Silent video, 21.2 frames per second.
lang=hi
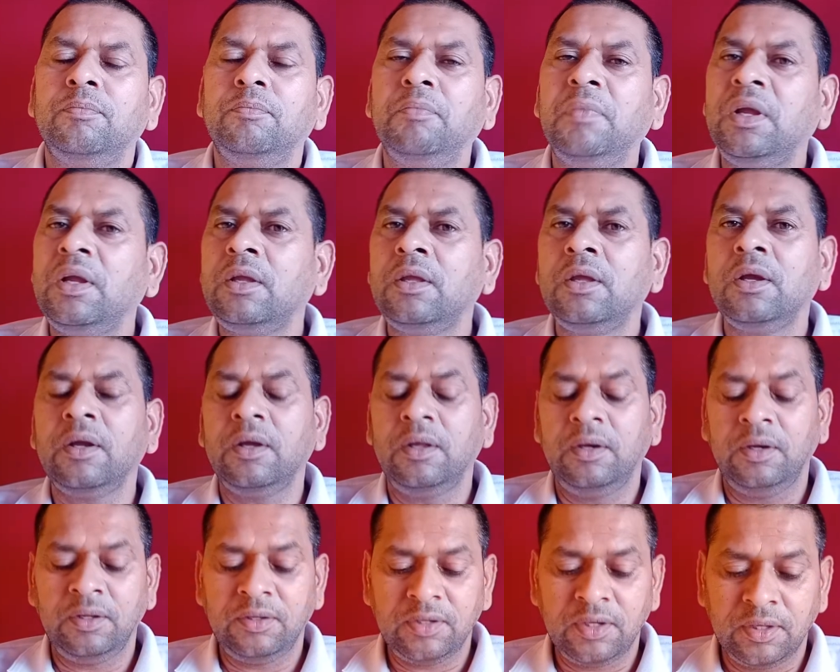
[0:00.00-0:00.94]
मैं क्या
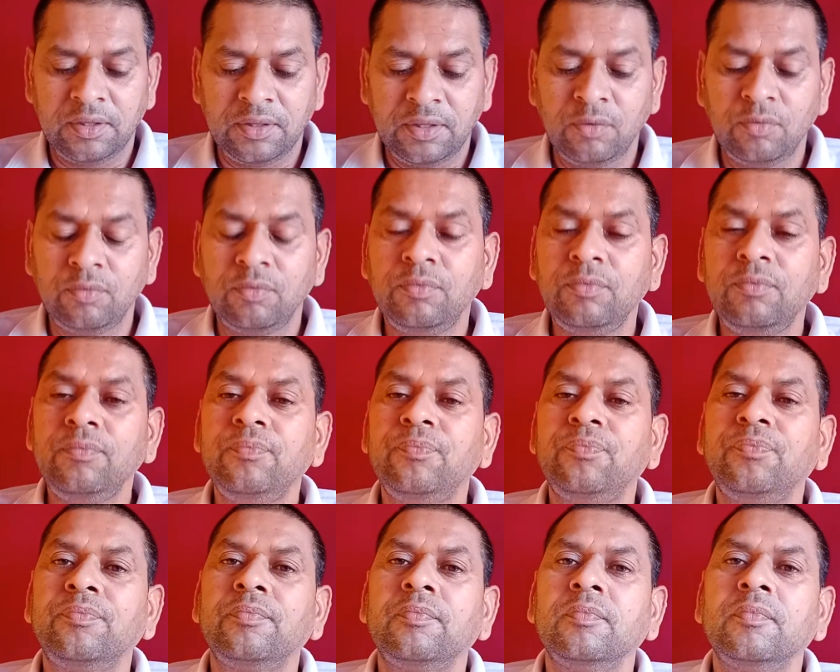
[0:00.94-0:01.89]
कहना चाहता हूँ
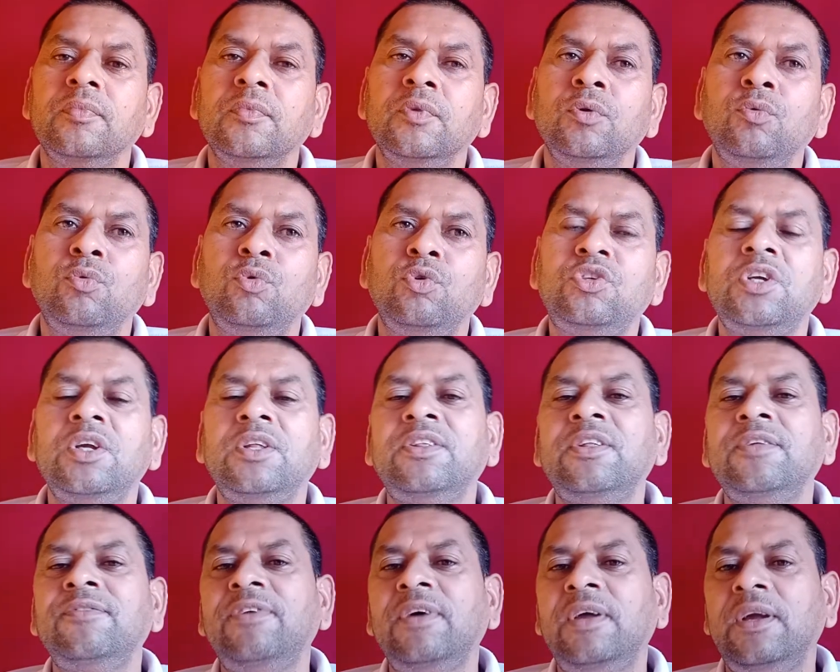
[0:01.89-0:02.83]
कुछ
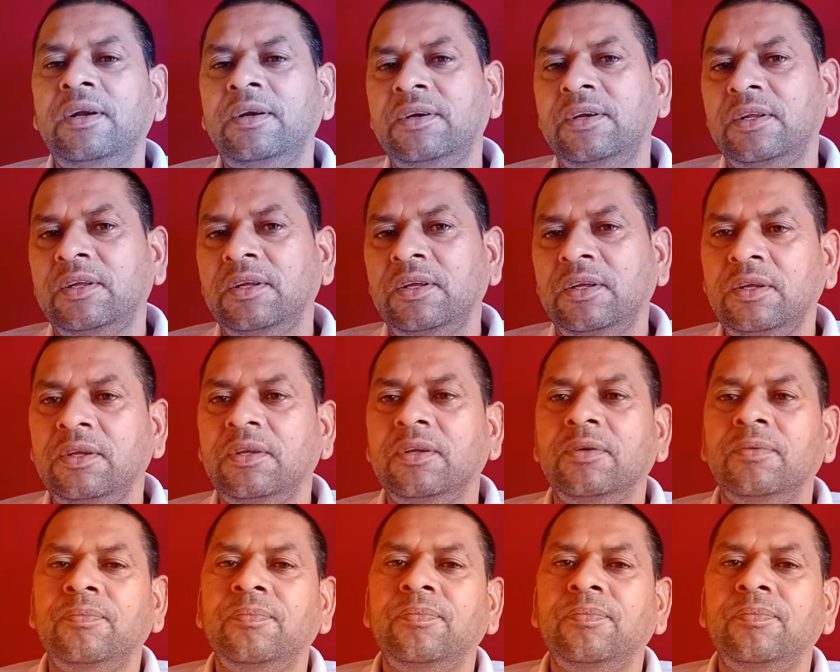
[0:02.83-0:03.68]
ऐसे फैक्ट हैं